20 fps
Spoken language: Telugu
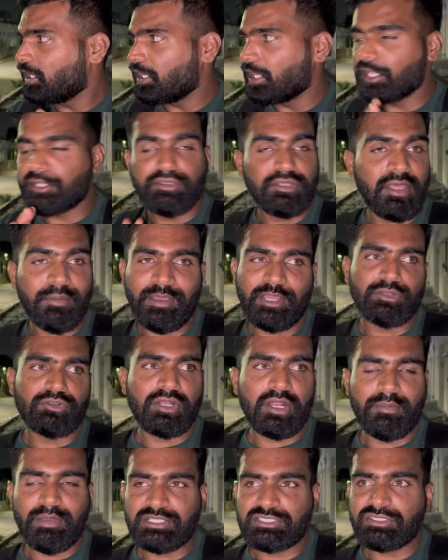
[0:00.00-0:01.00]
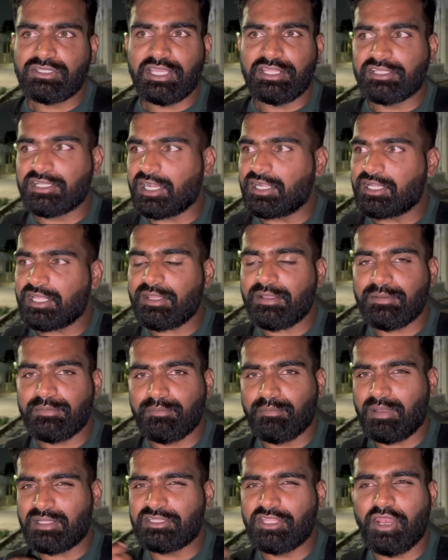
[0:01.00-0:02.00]
ఎక్కుదాం అనుకున్న బస్సు ఎందుకంటే
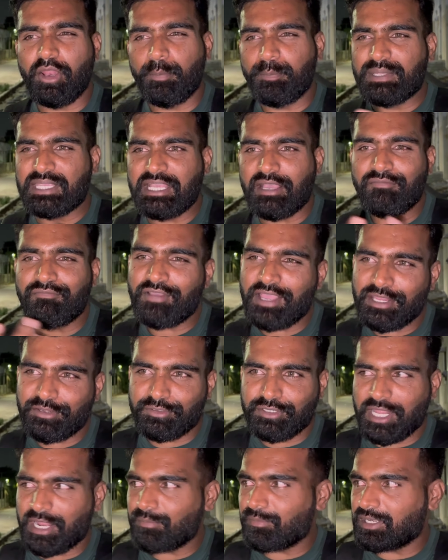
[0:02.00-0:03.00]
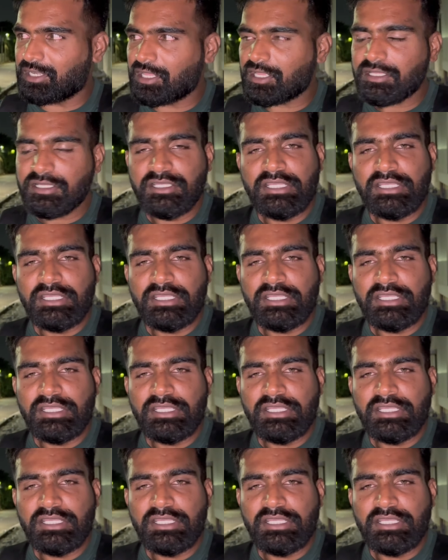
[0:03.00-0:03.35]
మధ్యలో పికప్ వ్యాన్ ఉండే అనమాట